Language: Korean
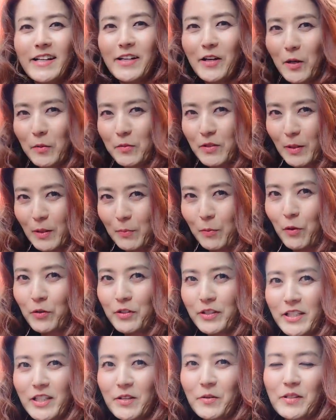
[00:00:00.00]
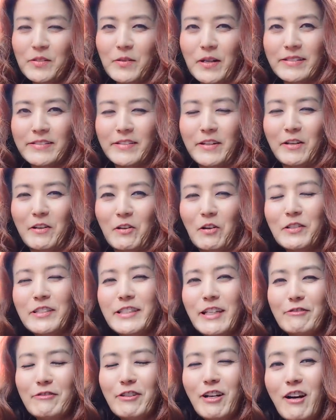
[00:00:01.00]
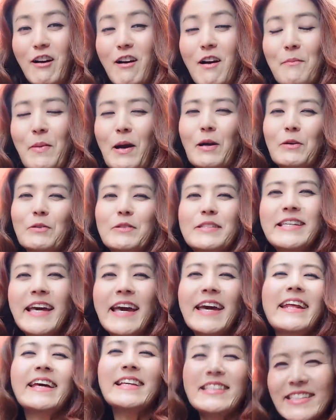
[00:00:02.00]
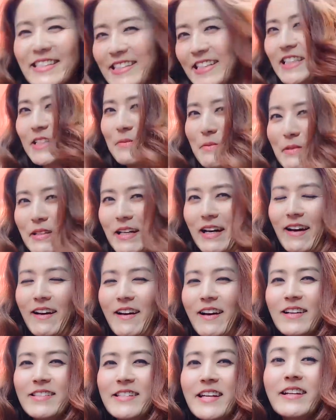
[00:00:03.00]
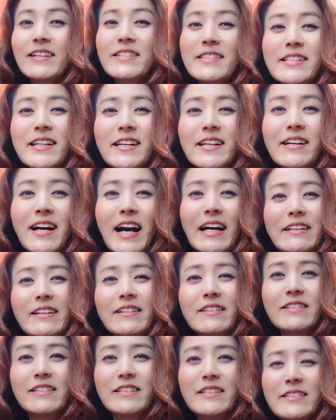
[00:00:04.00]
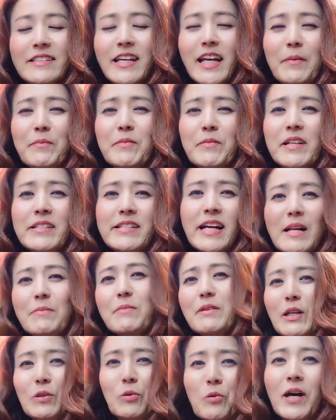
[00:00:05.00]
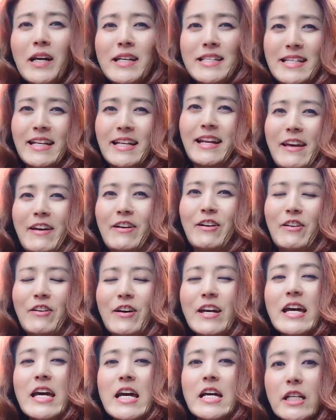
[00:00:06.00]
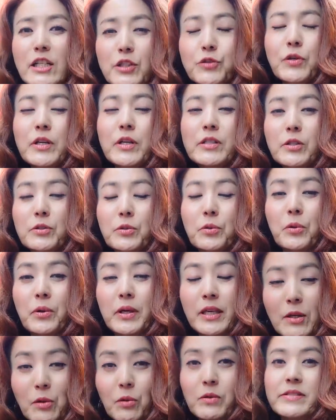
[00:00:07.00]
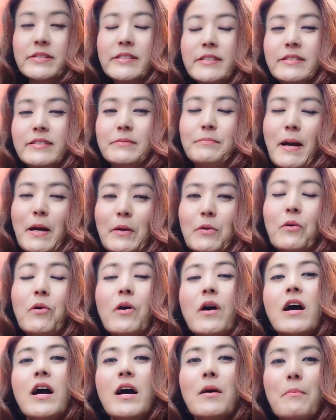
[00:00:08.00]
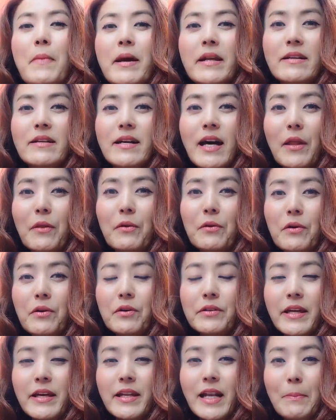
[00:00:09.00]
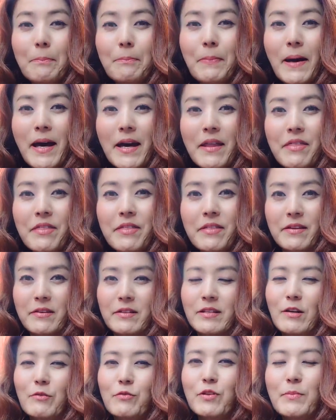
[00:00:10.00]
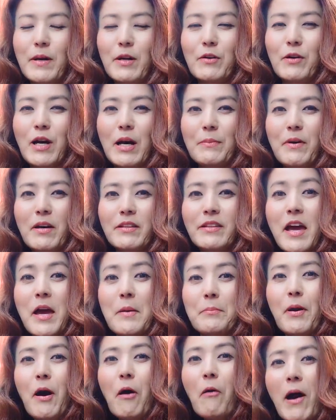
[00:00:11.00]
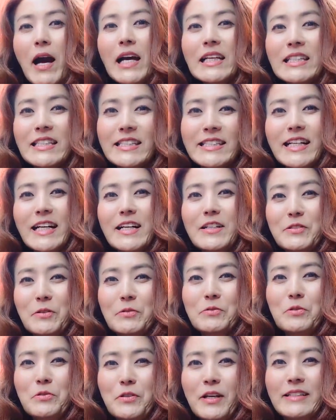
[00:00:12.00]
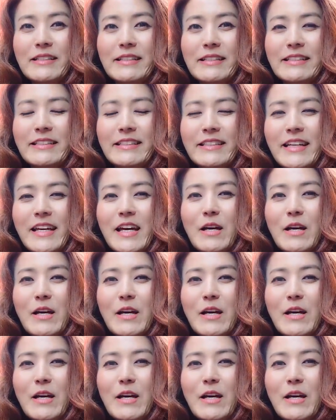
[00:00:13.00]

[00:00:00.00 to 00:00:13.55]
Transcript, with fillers: 여러분께 보여드리기 위해서 왔어요. 어디냐고요? 바로 재래시장입니다. 재래시장 안에는 사람들의 삶이 다 녹아 있잖아요. 그 중에서도 이곳은 바로 Mercado de la Paz, 그러니까 우리말로 하면 평화시장 정도 되는,